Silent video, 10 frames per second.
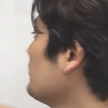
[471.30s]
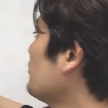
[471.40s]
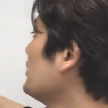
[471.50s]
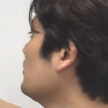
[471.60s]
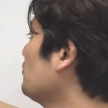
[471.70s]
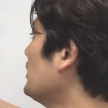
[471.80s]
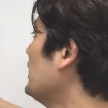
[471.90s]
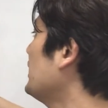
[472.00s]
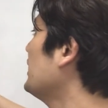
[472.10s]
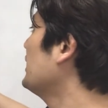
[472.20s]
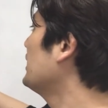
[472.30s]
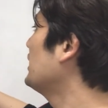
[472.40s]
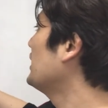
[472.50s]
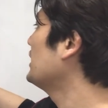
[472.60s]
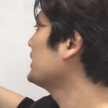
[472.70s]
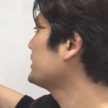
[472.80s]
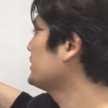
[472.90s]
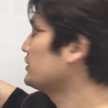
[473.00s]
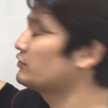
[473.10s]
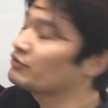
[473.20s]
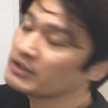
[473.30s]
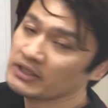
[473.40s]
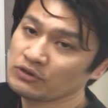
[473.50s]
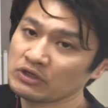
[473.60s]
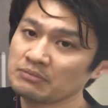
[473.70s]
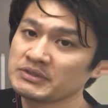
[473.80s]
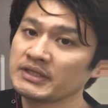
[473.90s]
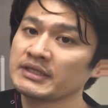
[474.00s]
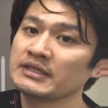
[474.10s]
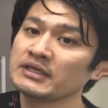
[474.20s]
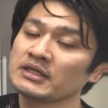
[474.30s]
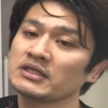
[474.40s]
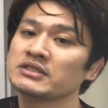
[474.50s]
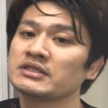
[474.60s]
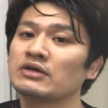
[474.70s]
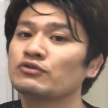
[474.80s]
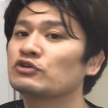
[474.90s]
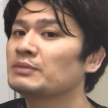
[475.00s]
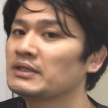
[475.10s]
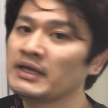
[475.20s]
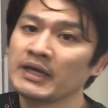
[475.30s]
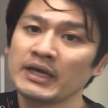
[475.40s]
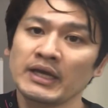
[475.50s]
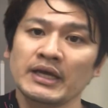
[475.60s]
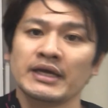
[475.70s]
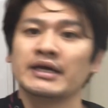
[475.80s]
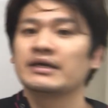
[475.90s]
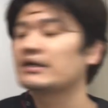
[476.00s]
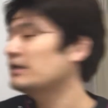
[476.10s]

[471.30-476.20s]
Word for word: 鋸筋とか、えー、両胸筋とか全体的な姿勢を含めて、えー、ケ